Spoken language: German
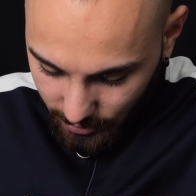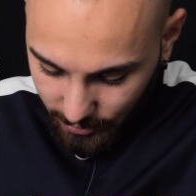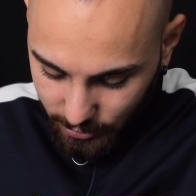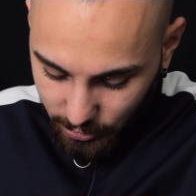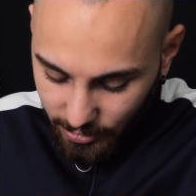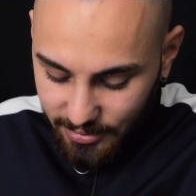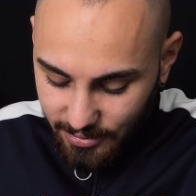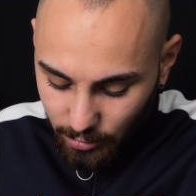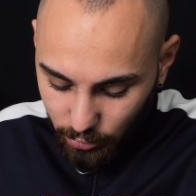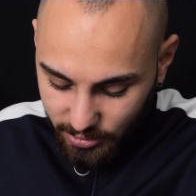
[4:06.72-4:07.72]
Also ihr
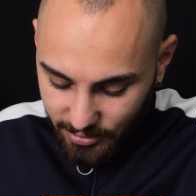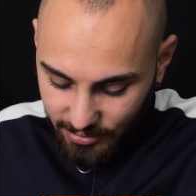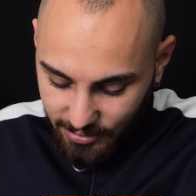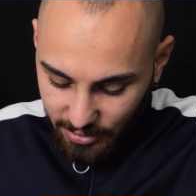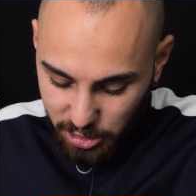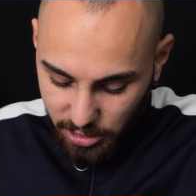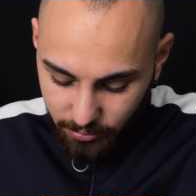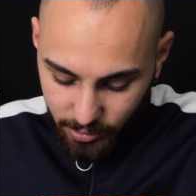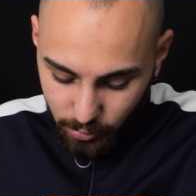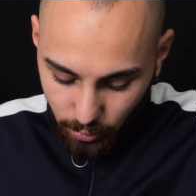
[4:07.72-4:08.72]
seht auch, es geht ganz
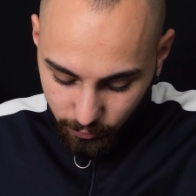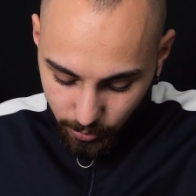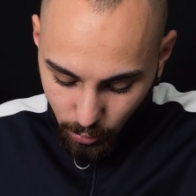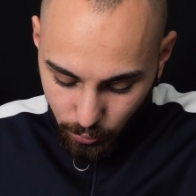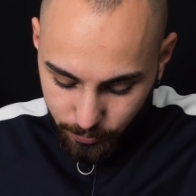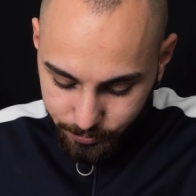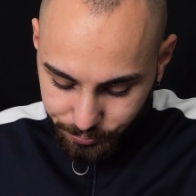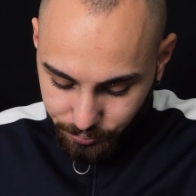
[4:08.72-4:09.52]
schnell mit dem Kopfbau.